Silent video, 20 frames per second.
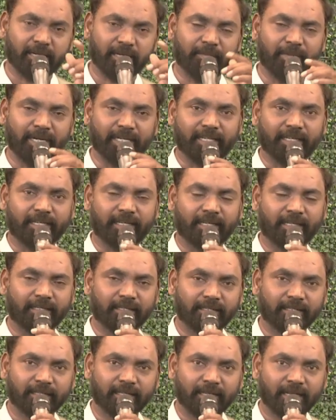தர மாட்டான்
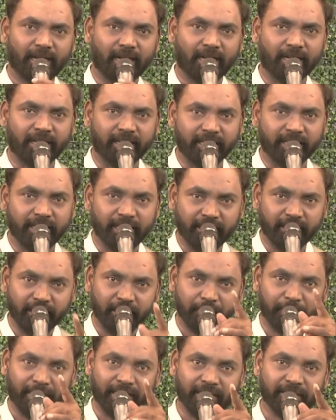ஆனால் அது
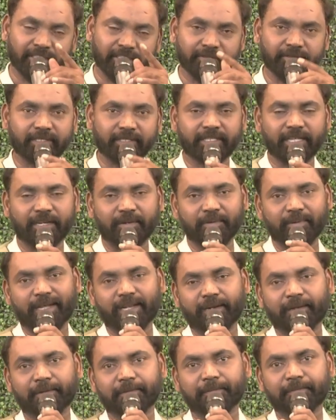ஏழையை படைச்சவர்
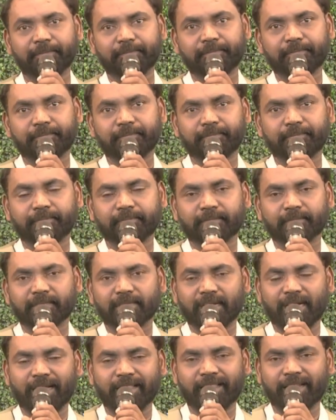தருவாராம்
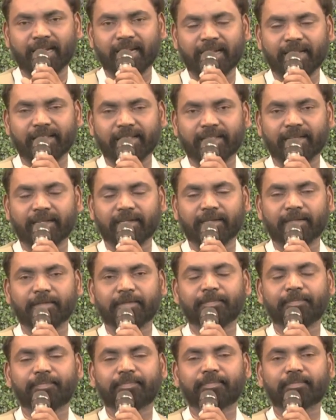அதனால தான்
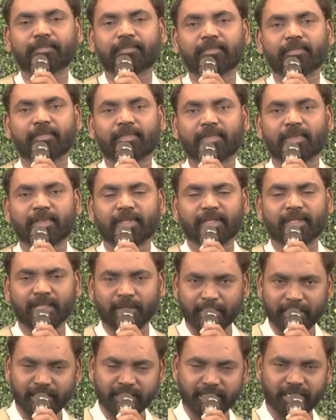
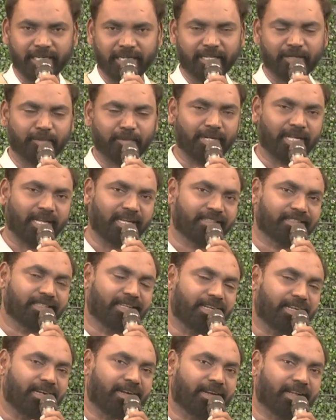நம்ம கண்களுக்கு முன்னால்
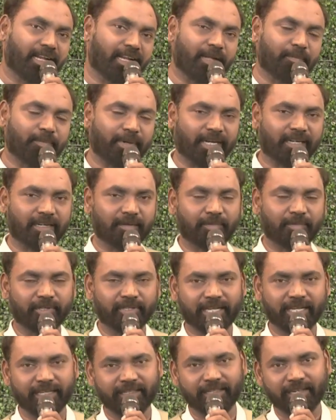சில ஏழைகளை பார்க்கும்
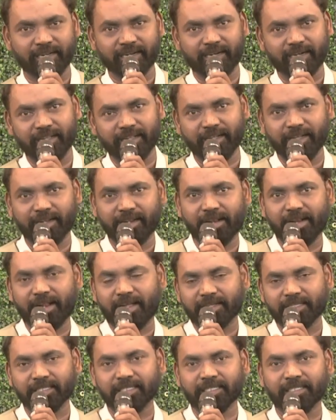பொழுது கர்த்தரை கடங்காரர்
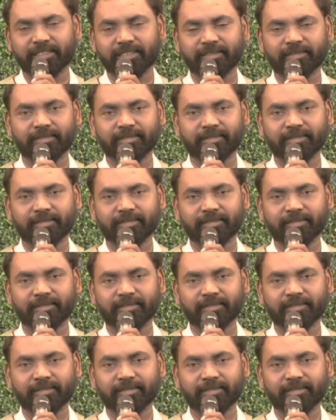ஆக்குங்க